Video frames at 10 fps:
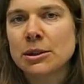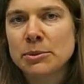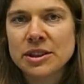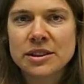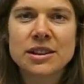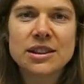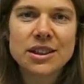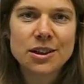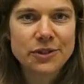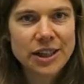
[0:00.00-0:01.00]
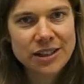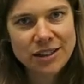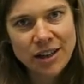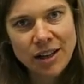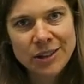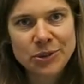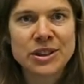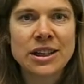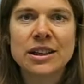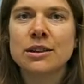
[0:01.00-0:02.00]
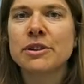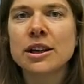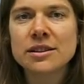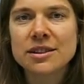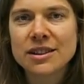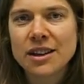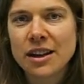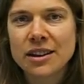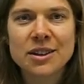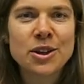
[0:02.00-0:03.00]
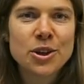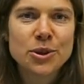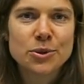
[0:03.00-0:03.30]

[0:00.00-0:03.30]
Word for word: damit ich sicherer werden kann und darin wachsen kann.